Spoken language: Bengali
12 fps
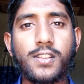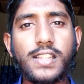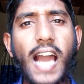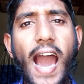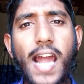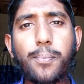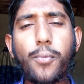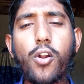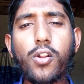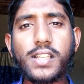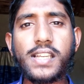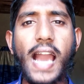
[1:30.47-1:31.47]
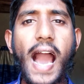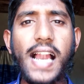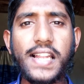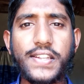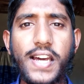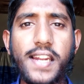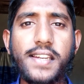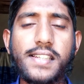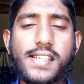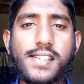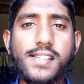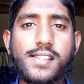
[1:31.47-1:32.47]
তারপরও তিনি হাল
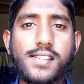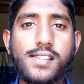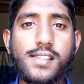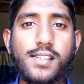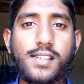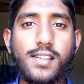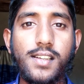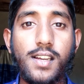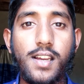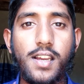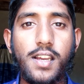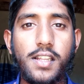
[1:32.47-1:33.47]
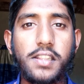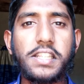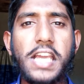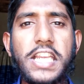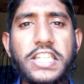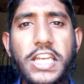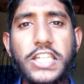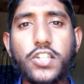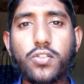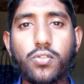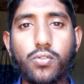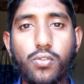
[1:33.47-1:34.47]
ছাড়েননি দেশের
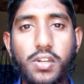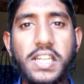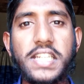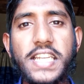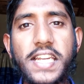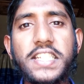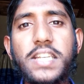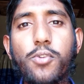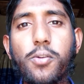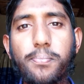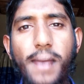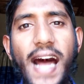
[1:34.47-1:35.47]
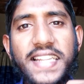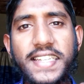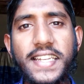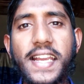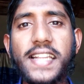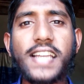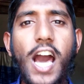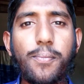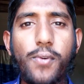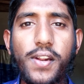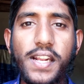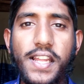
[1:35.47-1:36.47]
জন্য নিজের জীবন বাজি রেখে
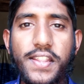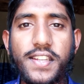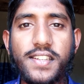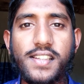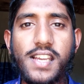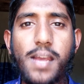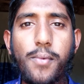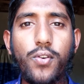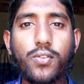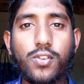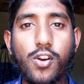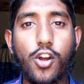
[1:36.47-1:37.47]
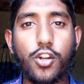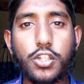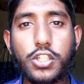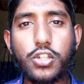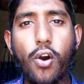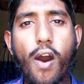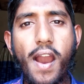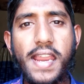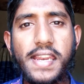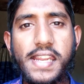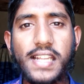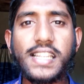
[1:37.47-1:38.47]
তারপর খেলেছেন এবং জয়
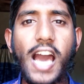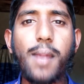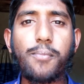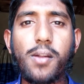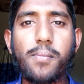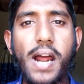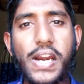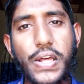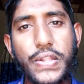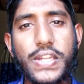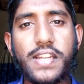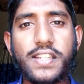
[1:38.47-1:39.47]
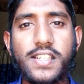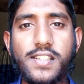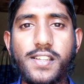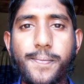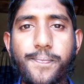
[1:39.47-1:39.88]
নিয়ে তারপর মাঠ ছেড়েছেন